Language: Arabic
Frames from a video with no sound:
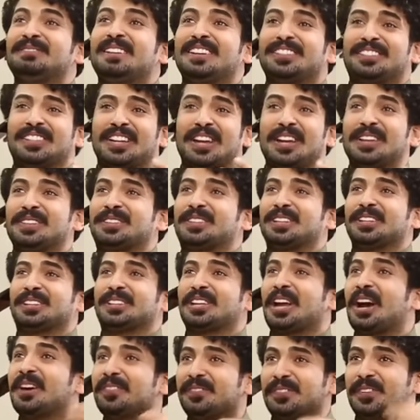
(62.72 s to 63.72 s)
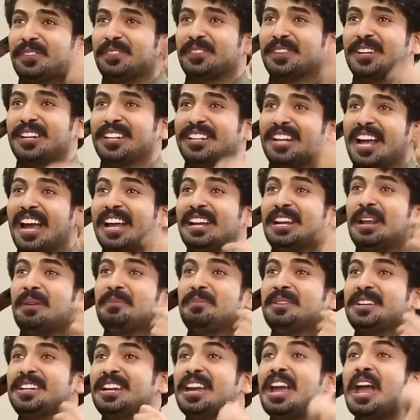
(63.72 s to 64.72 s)
بس انت تخففين
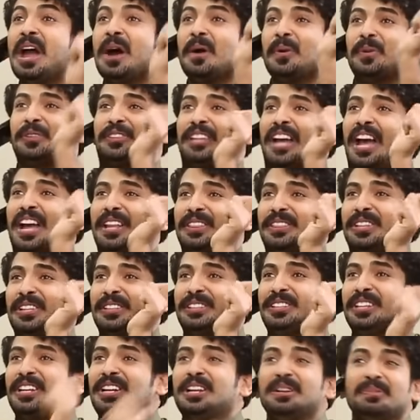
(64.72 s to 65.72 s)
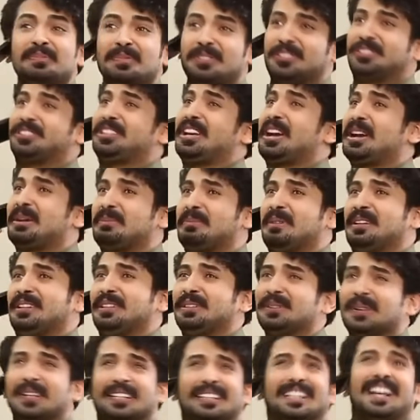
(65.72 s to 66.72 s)
المي وتحددين
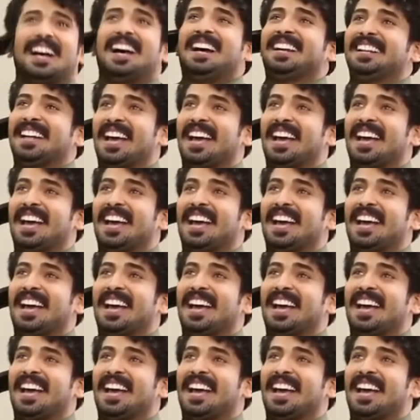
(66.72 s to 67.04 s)
مستقبلي والله